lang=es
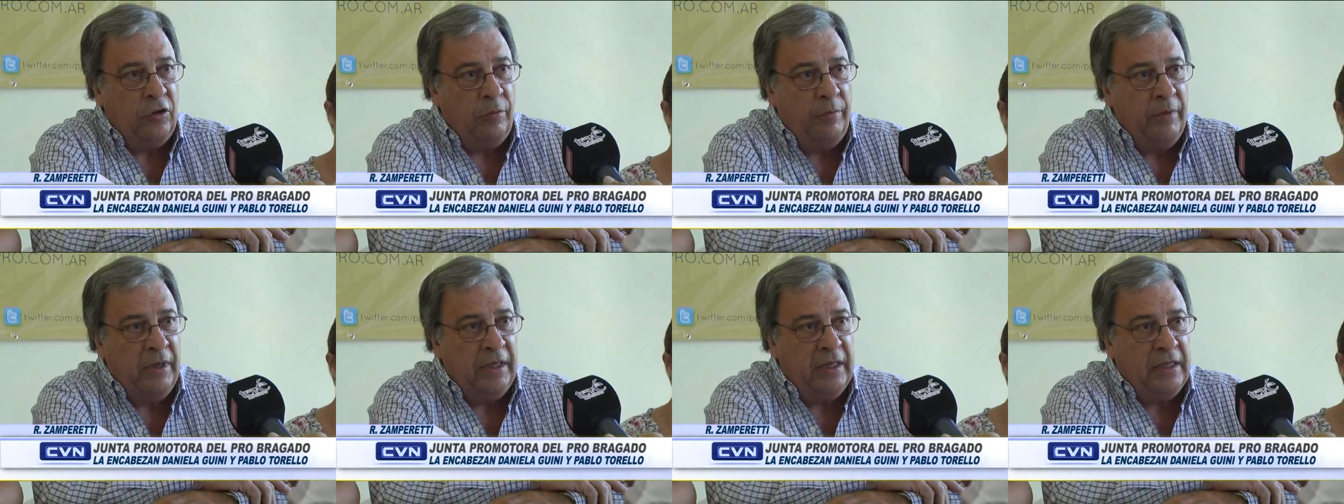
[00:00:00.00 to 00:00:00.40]

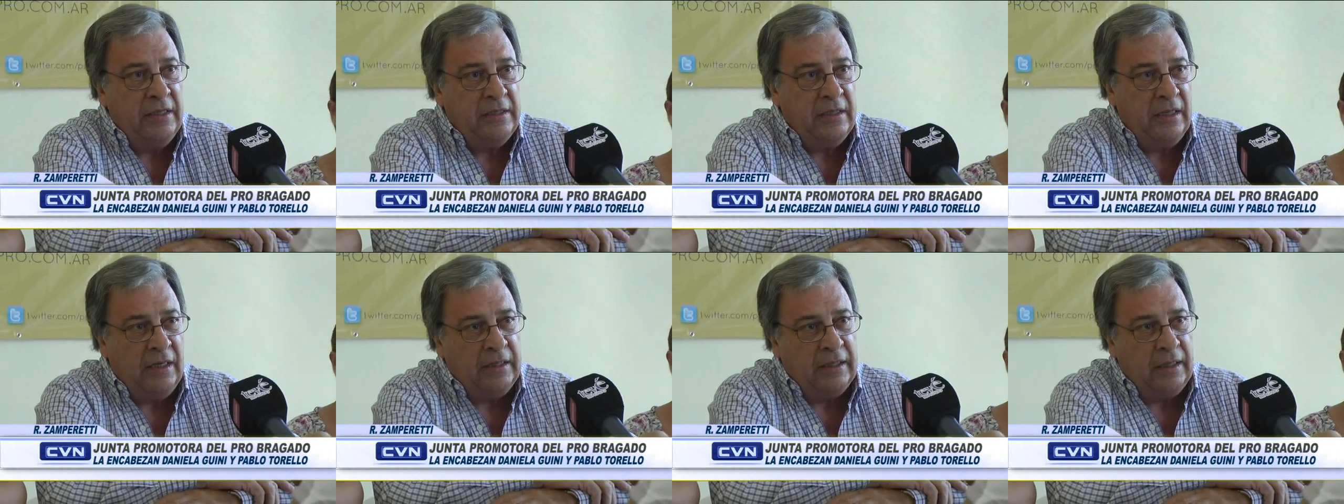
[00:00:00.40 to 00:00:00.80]

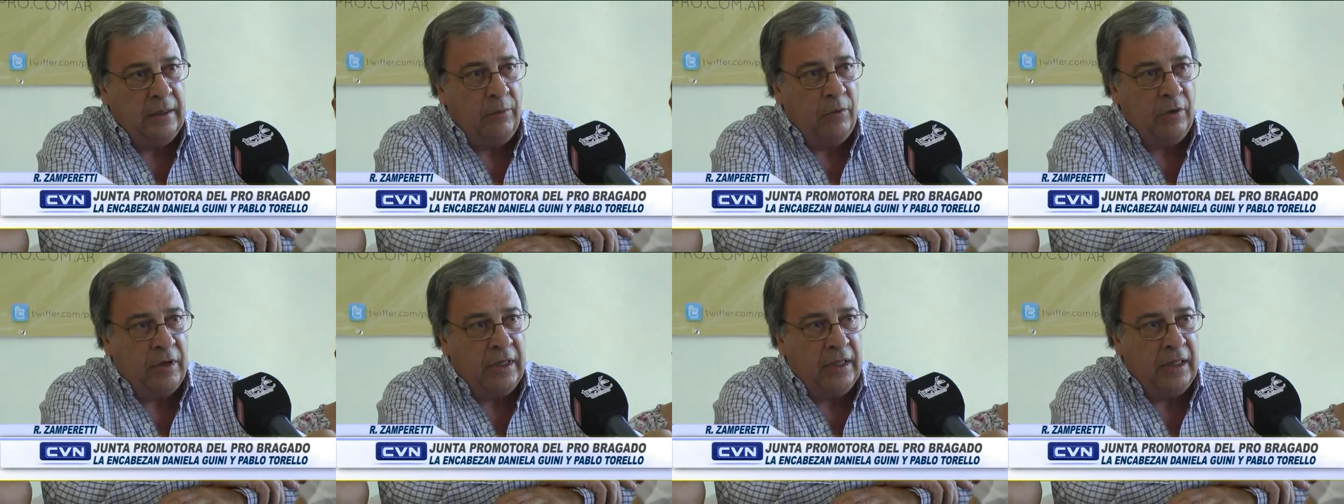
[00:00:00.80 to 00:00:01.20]
2015, le
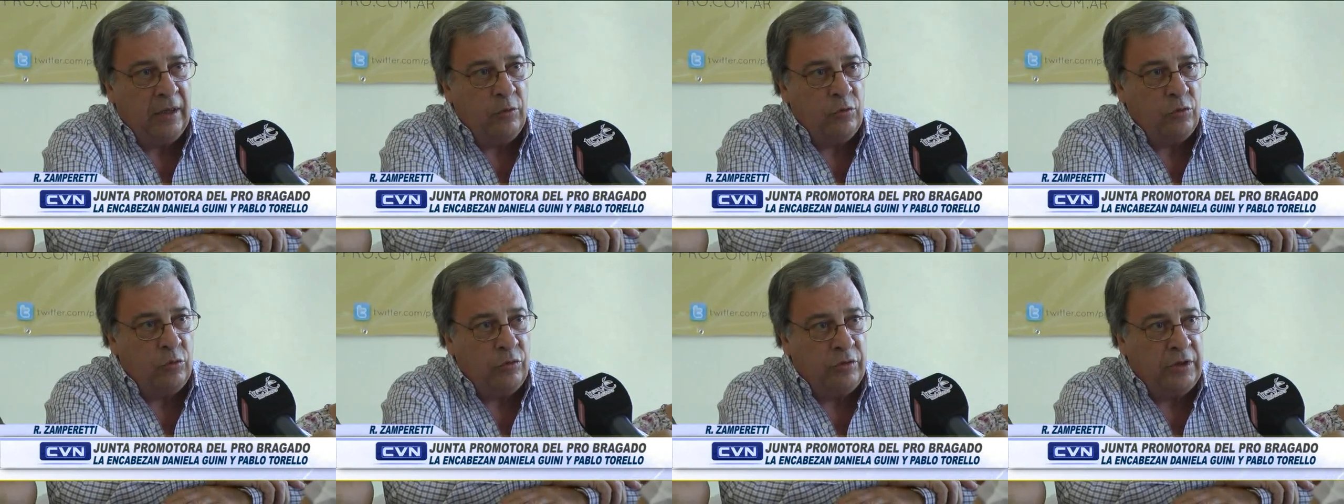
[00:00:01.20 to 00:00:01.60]
tenemos que dar
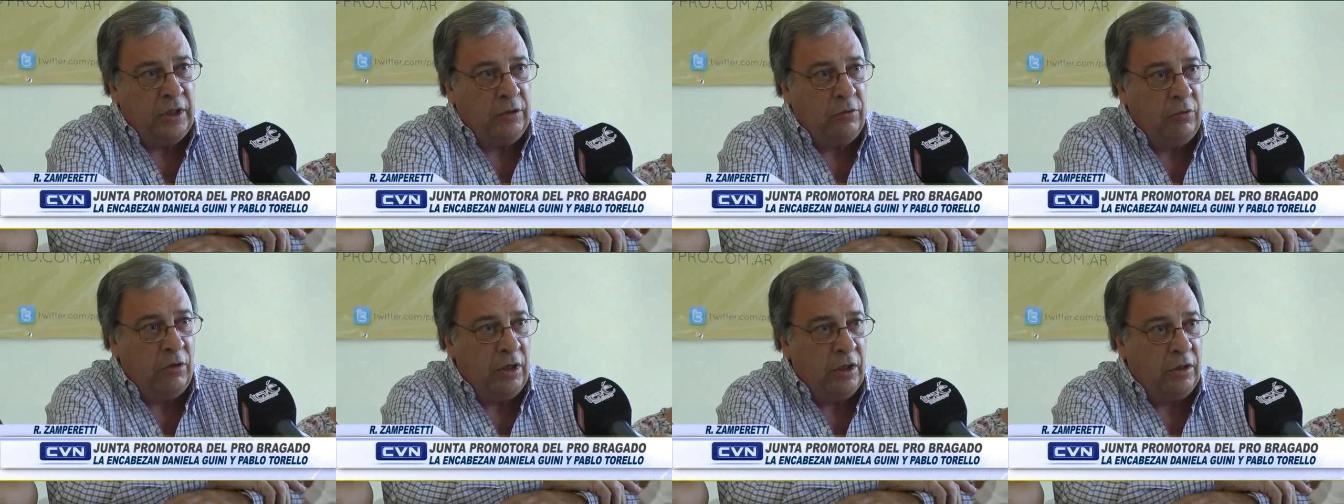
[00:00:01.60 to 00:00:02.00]
un
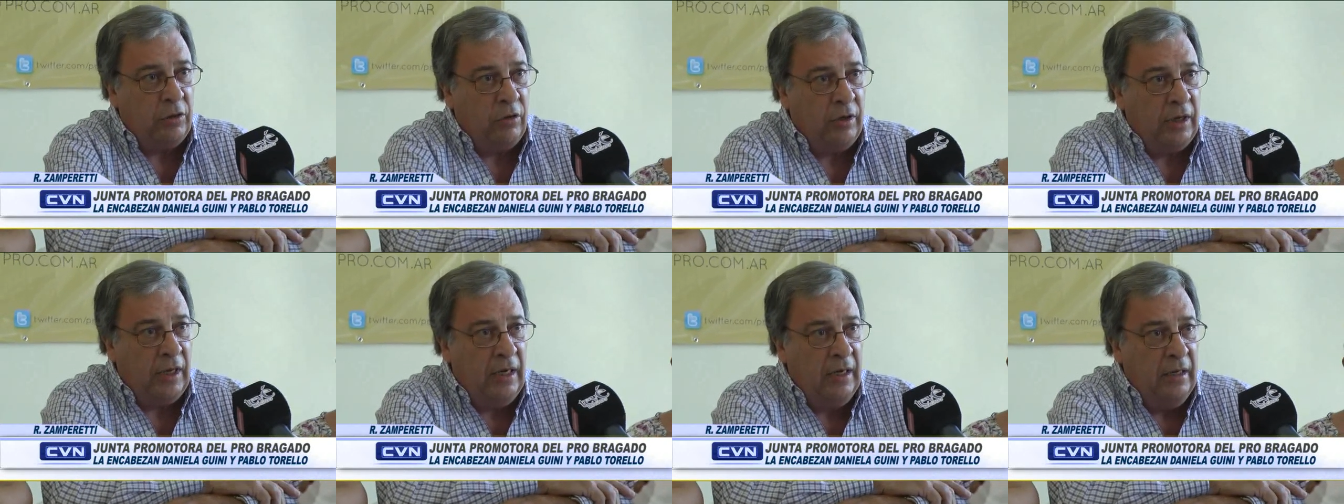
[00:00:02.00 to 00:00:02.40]
sustento
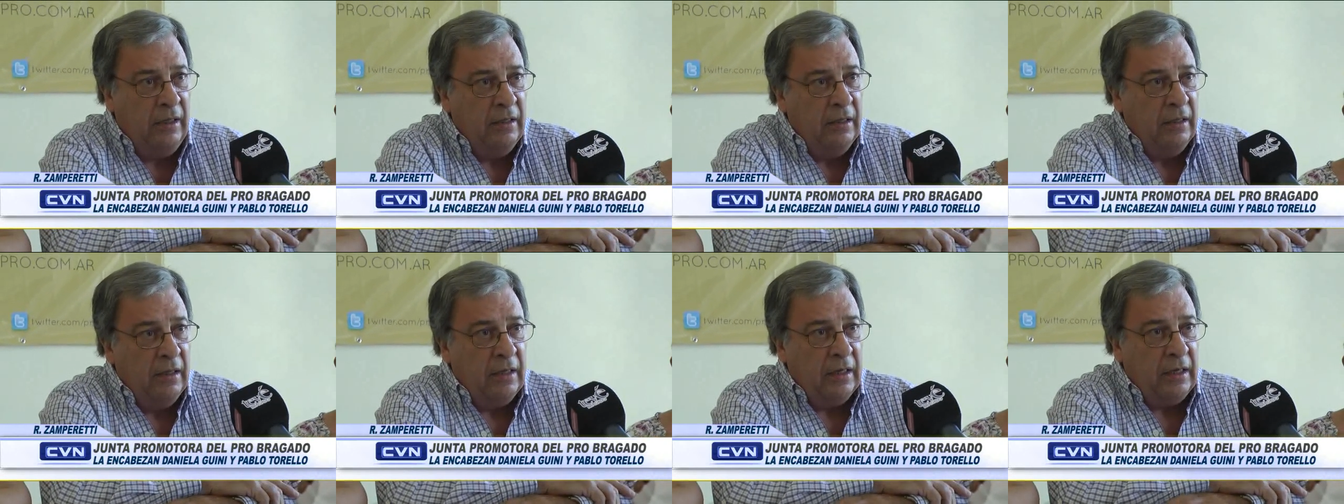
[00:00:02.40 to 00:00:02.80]
electoral
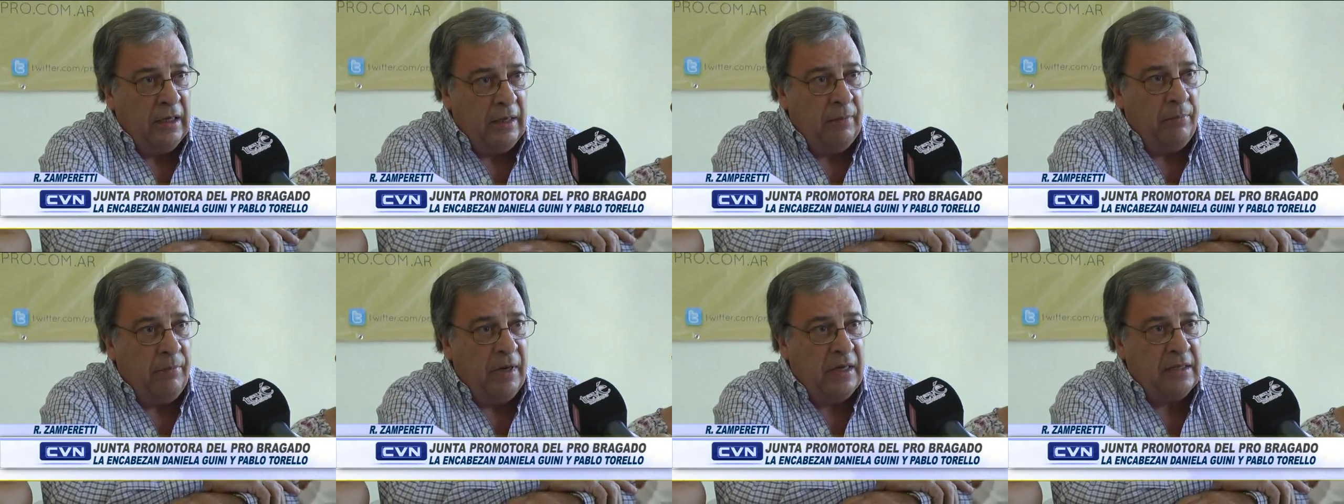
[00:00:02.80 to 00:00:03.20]

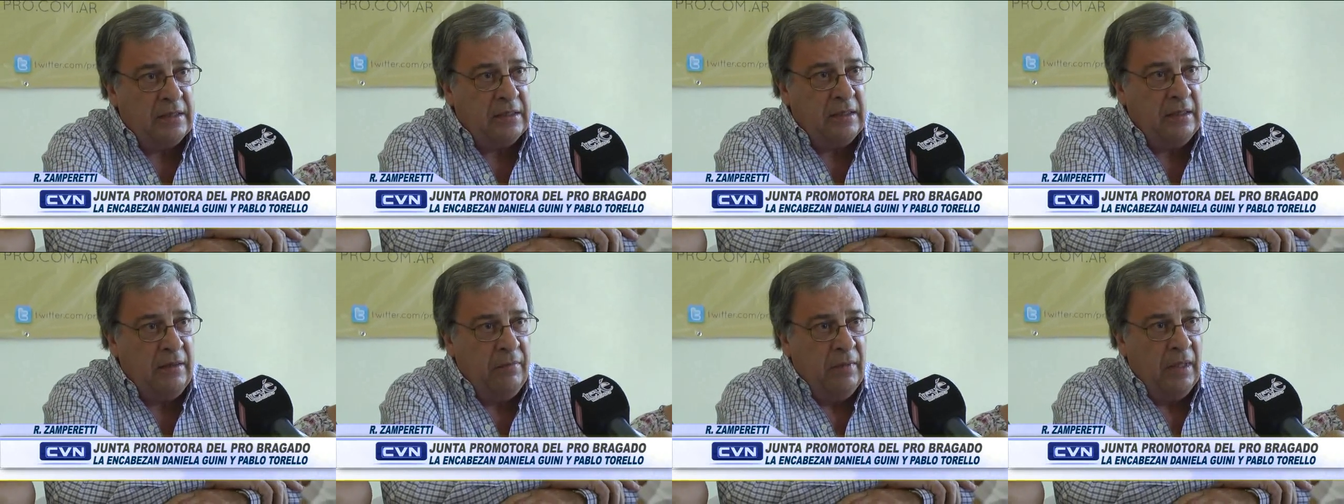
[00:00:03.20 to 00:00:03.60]
en
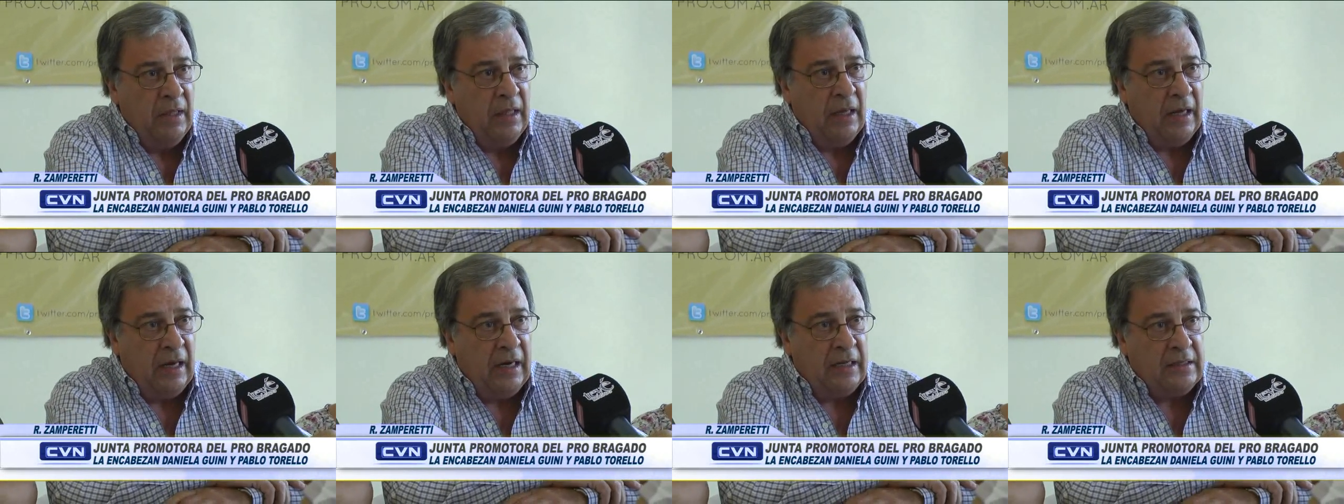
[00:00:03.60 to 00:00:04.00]
base
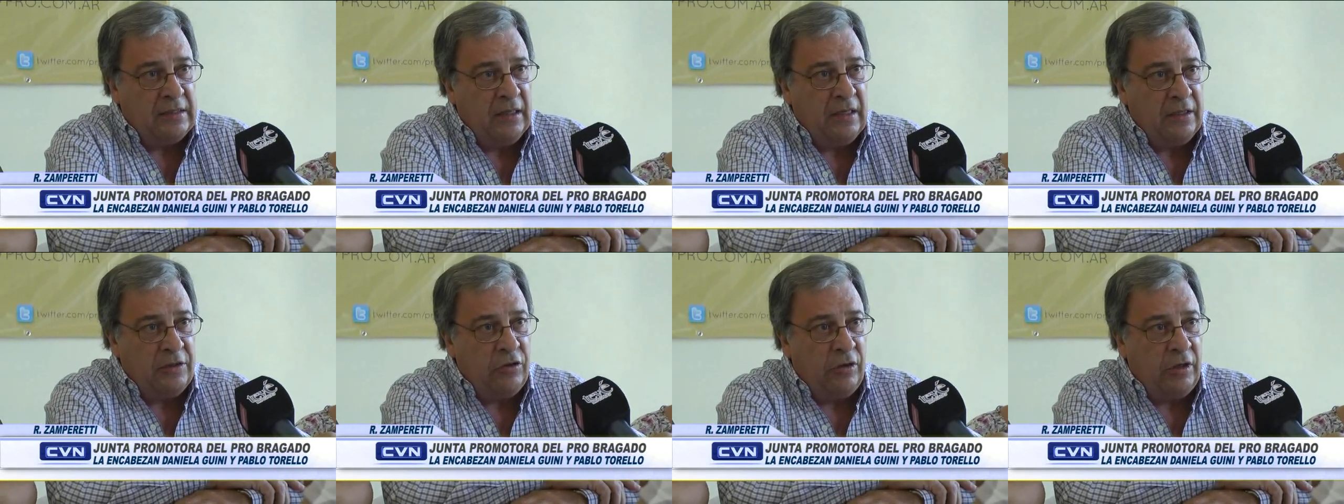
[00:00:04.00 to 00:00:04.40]
a las
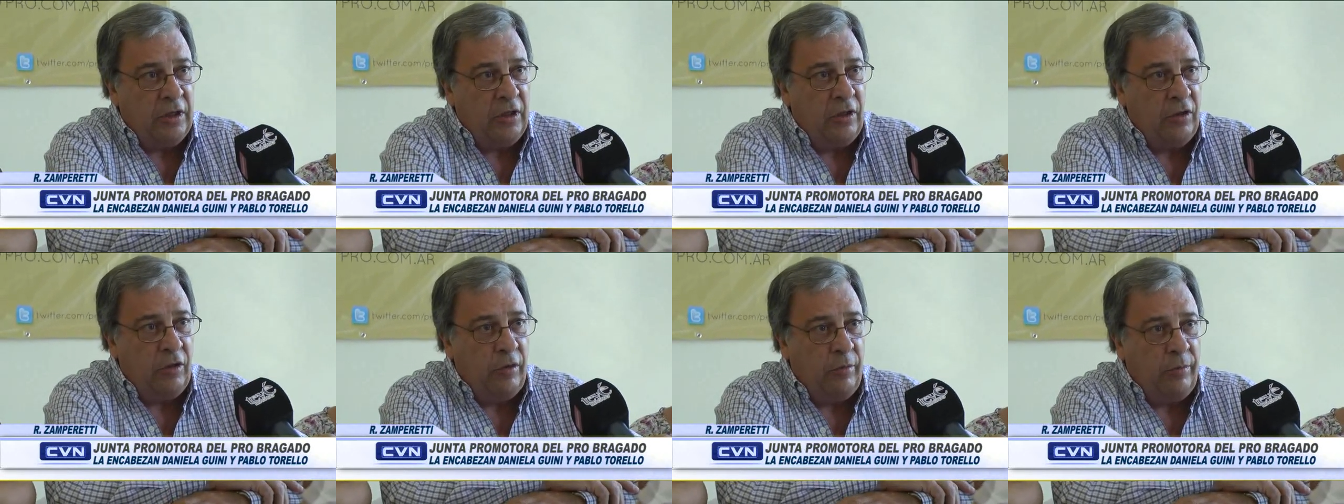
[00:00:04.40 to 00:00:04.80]
elecciones
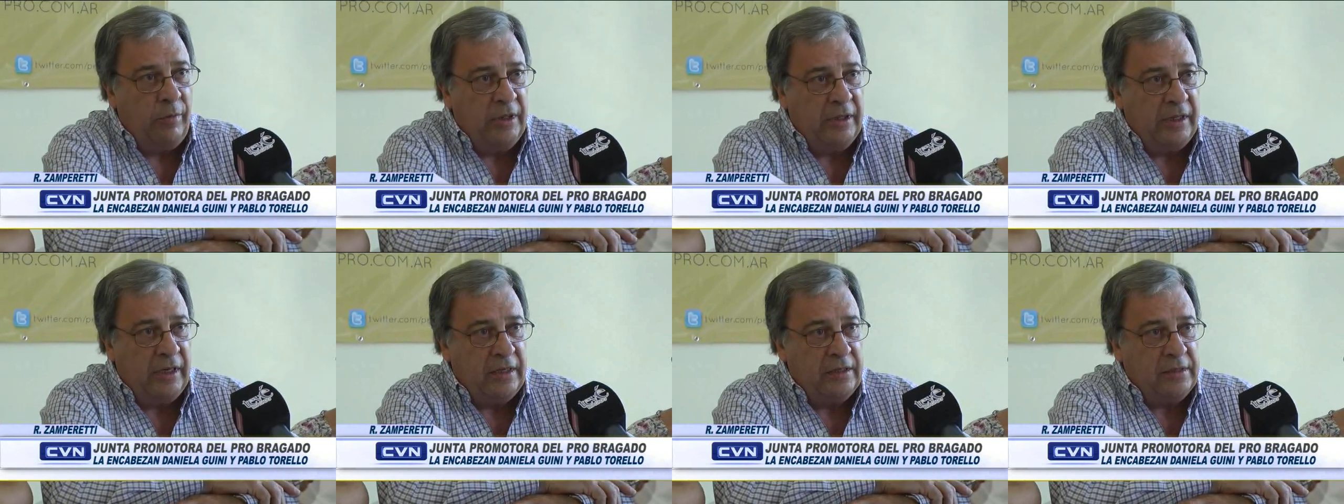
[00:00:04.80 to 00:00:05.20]
del
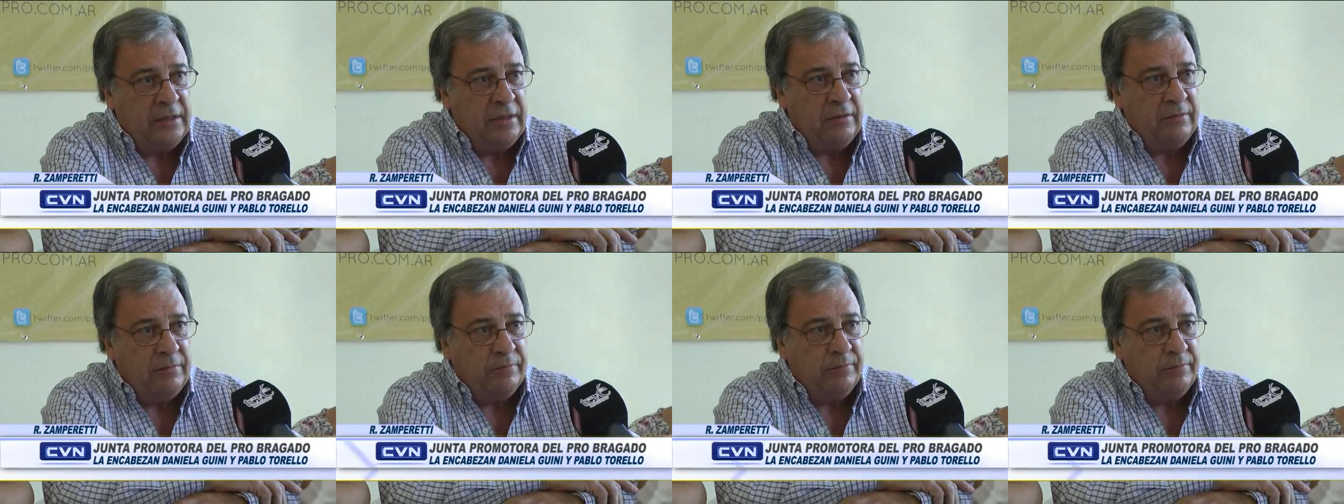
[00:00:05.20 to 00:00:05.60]
2013.